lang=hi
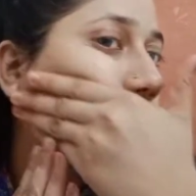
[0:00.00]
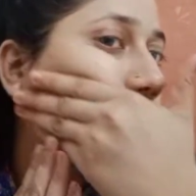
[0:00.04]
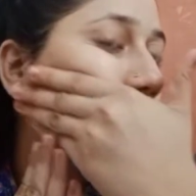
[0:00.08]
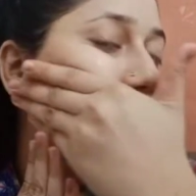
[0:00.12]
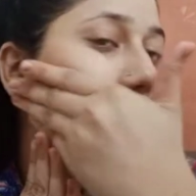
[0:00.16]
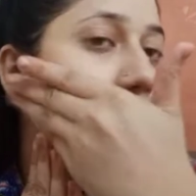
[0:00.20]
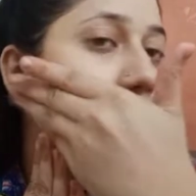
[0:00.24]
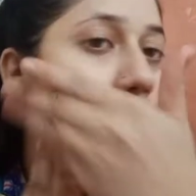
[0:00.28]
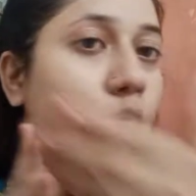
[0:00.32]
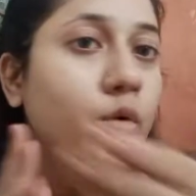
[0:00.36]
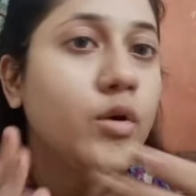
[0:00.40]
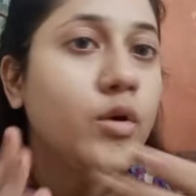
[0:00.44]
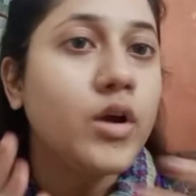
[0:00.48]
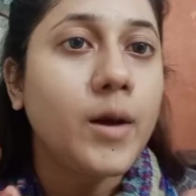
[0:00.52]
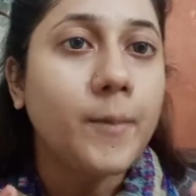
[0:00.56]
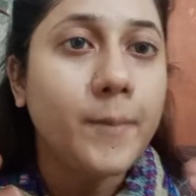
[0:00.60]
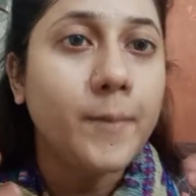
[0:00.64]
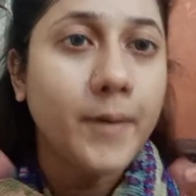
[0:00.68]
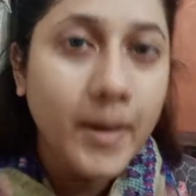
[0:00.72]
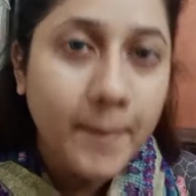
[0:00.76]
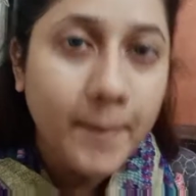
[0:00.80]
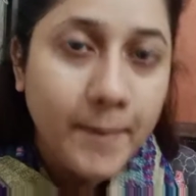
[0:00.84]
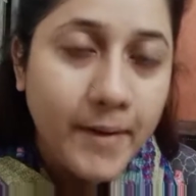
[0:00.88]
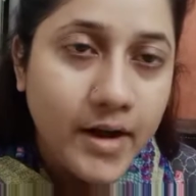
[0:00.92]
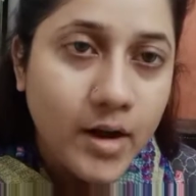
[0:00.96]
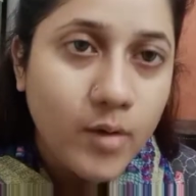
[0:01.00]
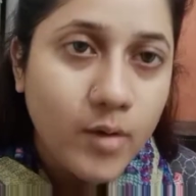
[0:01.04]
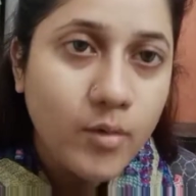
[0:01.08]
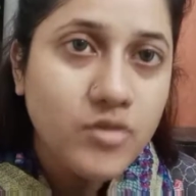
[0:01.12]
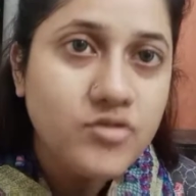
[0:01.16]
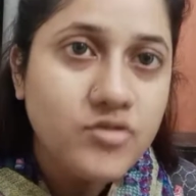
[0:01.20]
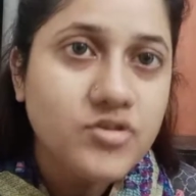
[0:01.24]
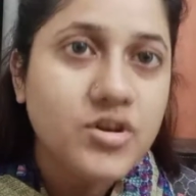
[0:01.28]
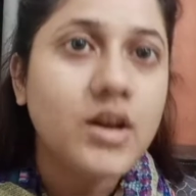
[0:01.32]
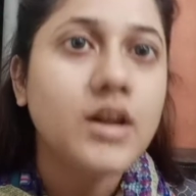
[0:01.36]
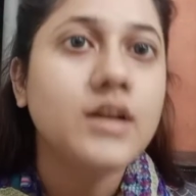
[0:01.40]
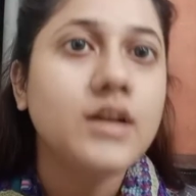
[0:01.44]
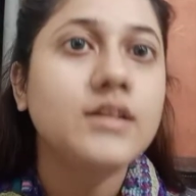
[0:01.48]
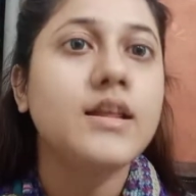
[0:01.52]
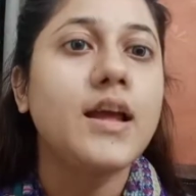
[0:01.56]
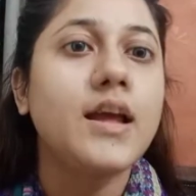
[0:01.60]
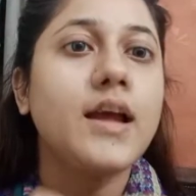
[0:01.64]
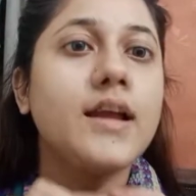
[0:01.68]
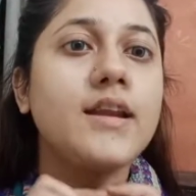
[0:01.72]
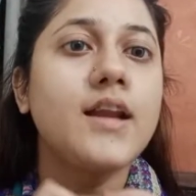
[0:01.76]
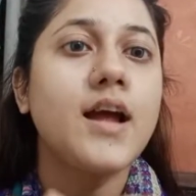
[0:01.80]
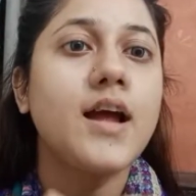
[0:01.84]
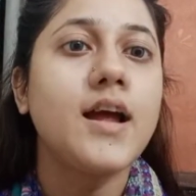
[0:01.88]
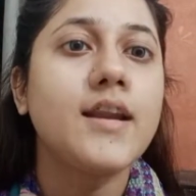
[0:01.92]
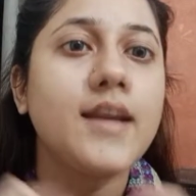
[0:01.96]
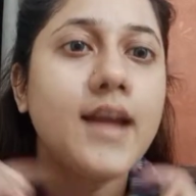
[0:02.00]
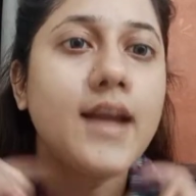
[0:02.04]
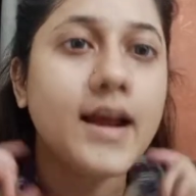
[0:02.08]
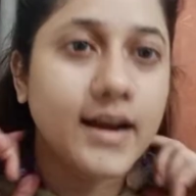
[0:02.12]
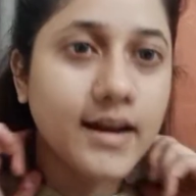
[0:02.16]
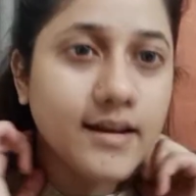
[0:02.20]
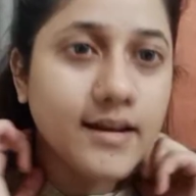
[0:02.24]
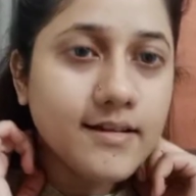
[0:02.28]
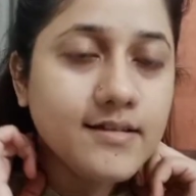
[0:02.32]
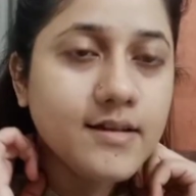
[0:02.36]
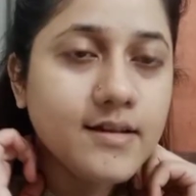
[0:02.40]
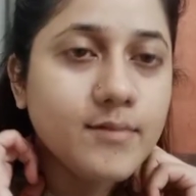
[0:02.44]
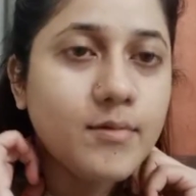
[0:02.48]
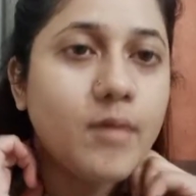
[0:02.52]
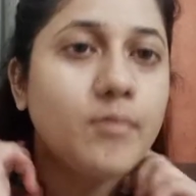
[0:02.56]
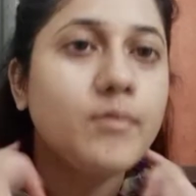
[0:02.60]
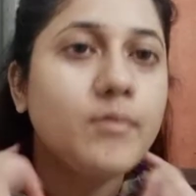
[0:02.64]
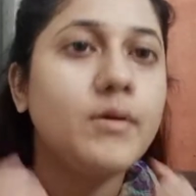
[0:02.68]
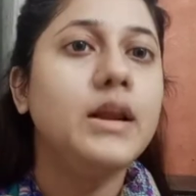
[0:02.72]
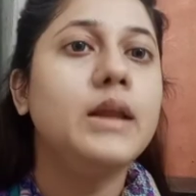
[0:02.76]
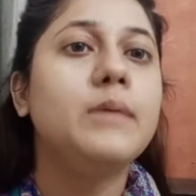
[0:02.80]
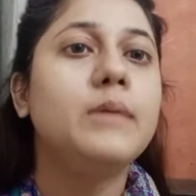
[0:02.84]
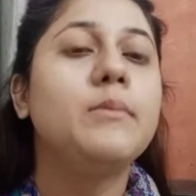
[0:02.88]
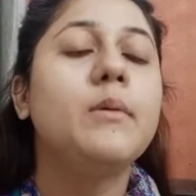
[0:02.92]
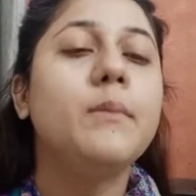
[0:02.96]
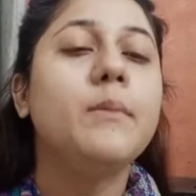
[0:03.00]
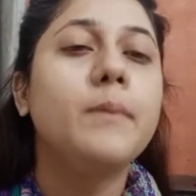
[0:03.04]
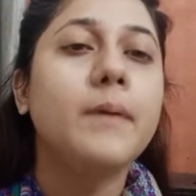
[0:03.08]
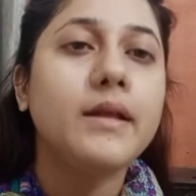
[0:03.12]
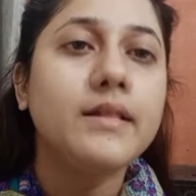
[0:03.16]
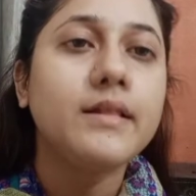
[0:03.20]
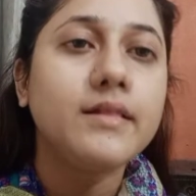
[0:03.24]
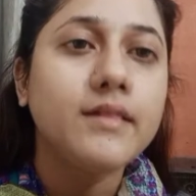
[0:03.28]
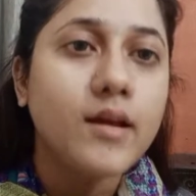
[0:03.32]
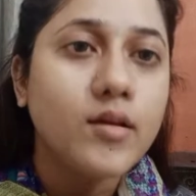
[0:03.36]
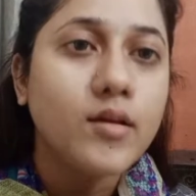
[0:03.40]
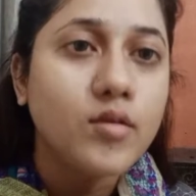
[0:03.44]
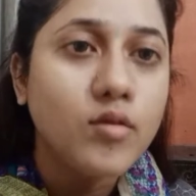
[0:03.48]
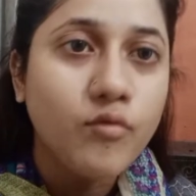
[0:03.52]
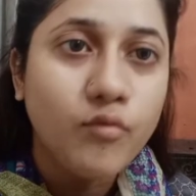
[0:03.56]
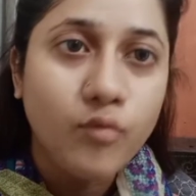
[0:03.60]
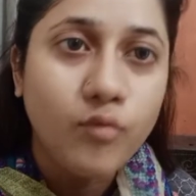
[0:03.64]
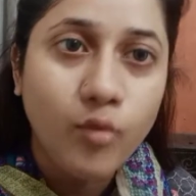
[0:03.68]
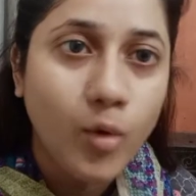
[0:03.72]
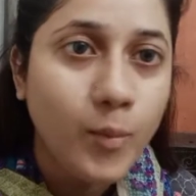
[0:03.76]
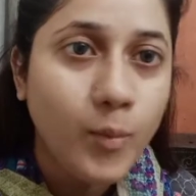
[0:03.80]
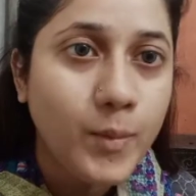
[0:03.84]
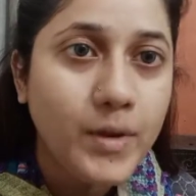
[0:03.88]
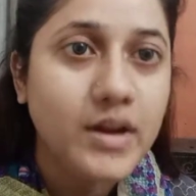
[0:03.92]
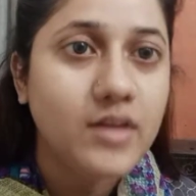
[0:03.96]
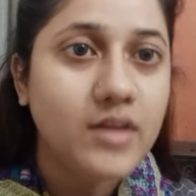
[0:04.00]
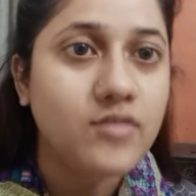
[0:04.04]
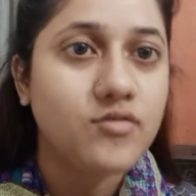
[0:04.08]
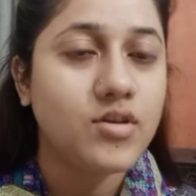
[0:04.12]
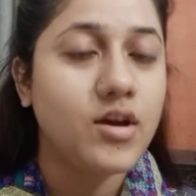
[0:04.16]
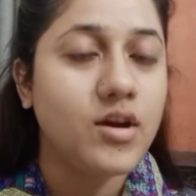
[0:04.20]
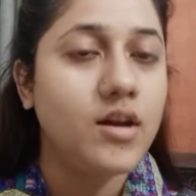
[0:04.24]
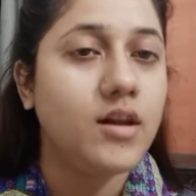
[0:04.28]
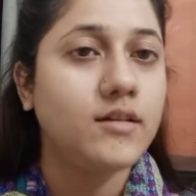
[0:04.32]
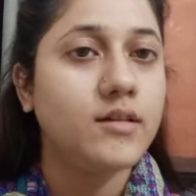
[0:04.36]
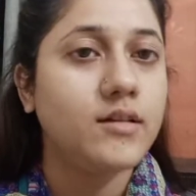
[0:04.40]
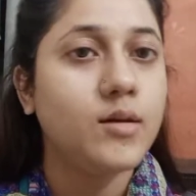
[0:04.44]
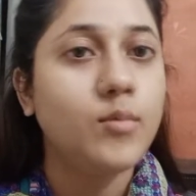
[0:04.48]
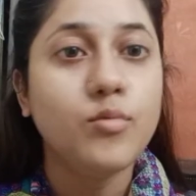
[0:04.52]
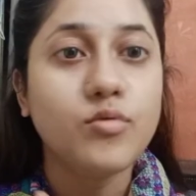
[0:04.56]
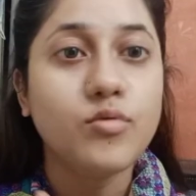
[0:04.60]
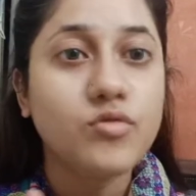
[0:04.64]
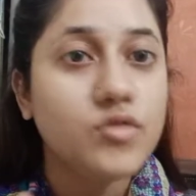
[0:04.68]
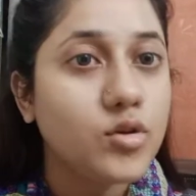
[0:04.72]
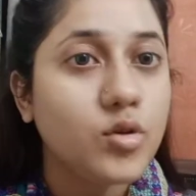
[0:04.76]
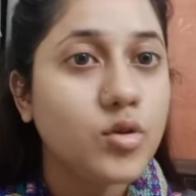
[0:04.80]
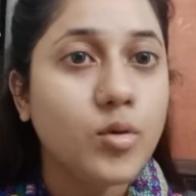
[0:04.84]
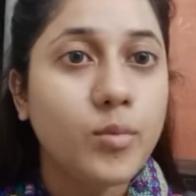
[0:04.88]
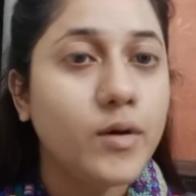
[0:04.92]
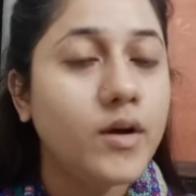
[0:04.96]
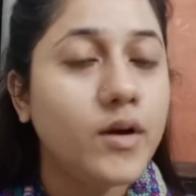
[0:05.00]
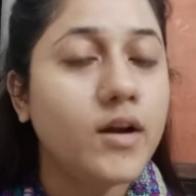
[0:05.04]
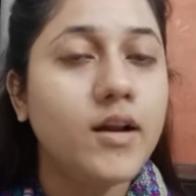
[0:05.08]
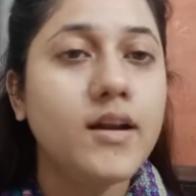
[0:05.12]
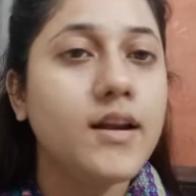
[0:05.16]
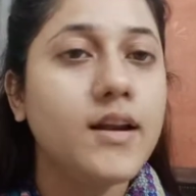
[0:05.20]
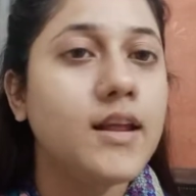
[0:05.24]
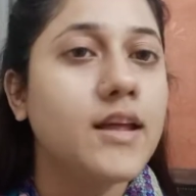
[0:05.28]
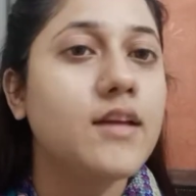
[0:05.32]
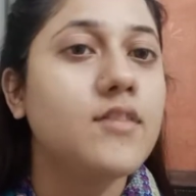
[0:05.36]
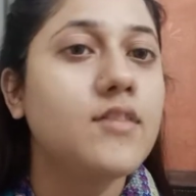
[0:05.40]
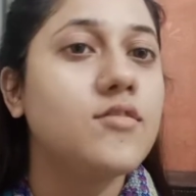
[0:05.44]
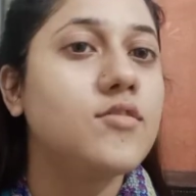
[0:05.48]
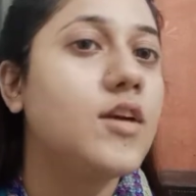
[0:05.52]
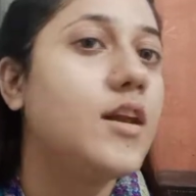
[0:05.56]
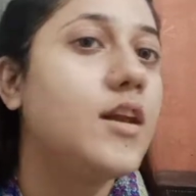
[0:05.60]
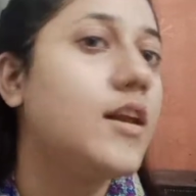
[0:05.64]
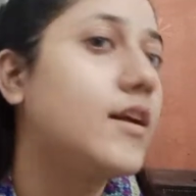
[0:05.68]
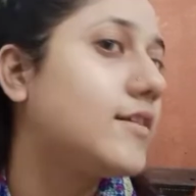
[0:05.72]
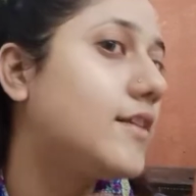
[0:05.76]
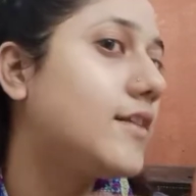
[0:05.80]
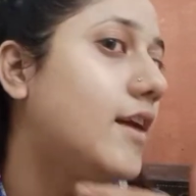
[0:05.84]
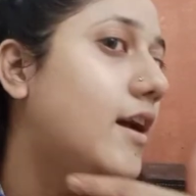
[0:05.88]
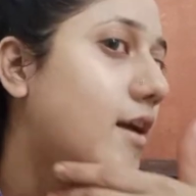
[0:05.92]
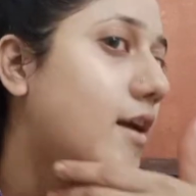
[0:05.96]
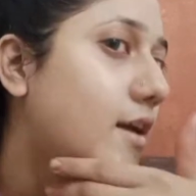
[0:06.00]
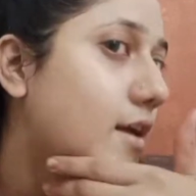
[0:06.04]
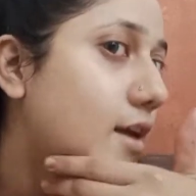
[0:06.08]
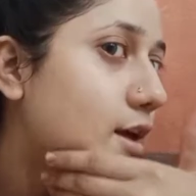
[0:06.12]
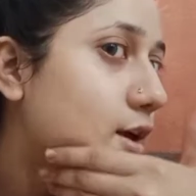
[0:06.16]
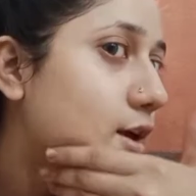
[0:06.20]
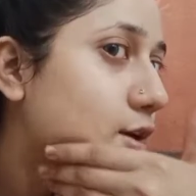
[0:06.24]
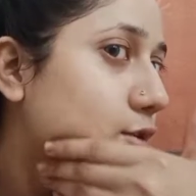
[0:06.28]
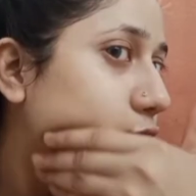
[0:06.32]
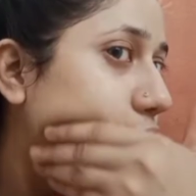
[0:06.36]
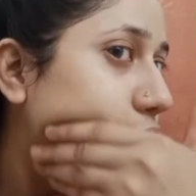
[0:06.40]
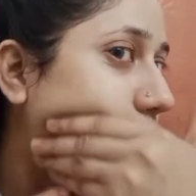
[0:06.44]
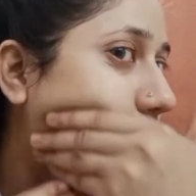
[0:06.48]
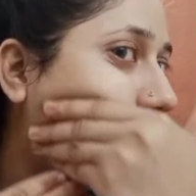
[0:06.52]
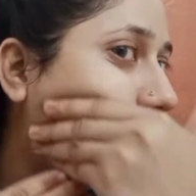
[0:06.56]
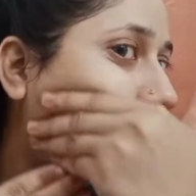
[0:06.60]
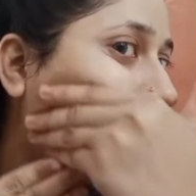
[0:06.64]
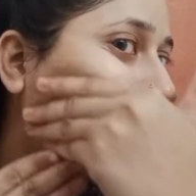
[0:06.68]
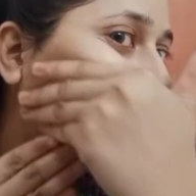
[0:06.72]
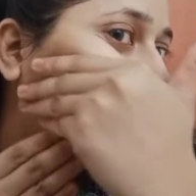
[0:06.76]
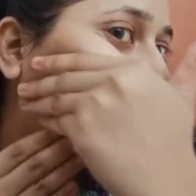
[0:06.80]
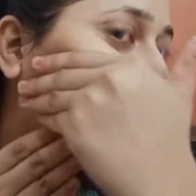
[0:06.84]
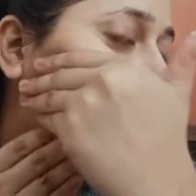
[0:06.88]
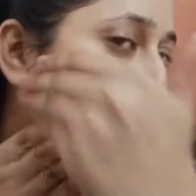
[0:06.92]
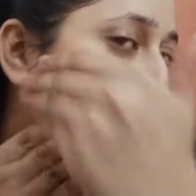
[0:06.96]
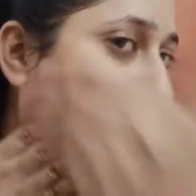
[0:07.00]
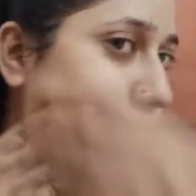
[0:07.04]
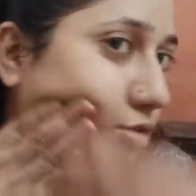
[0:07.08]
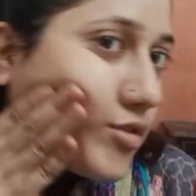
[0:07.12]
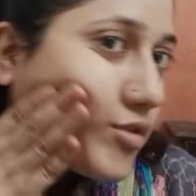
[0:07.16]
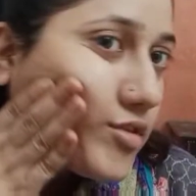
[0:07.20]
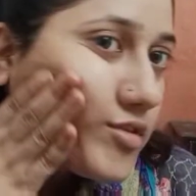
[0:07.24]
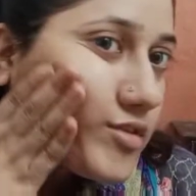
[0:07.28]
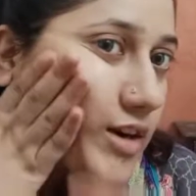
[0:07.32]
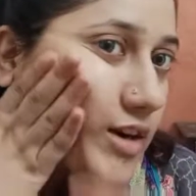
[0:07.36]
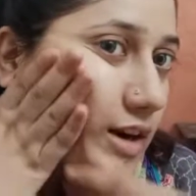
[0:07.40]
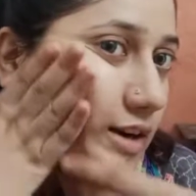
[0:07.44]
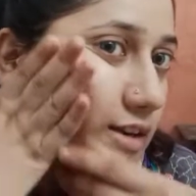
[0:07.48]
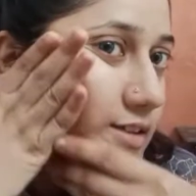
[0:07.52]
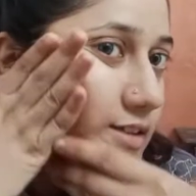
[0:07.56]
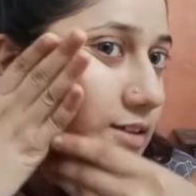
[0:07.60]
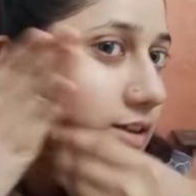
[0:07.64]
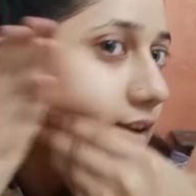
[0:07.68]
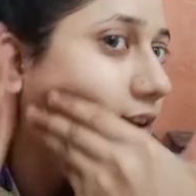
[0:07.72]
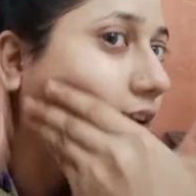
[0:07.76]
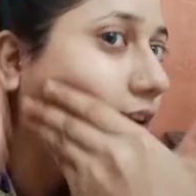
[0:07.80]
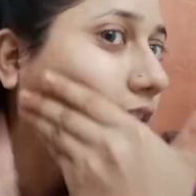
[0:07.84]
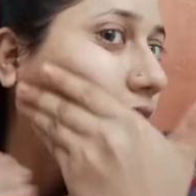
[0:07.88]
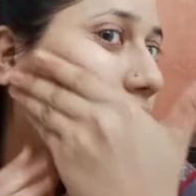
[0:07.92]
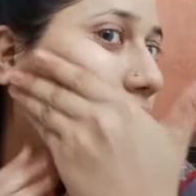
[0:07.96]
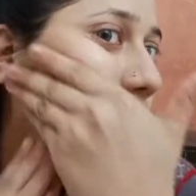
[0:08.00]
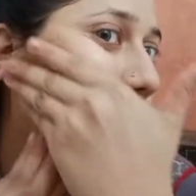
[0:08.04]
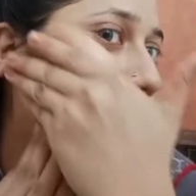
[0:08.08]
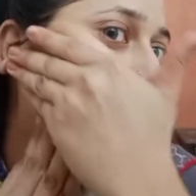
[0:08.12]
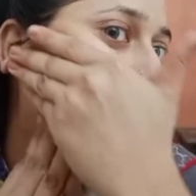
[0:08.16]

ना कोई कपड़ा पहना हुआ अच्छा लगता है ना नेकलेस जब आप गले में पहनते हैं तो वो भी नहीं अच्छा लगता मुझे तो बरहल नहीं अच्छा लगता तो यहाँ से हम इसको स्टार्ट करेंगे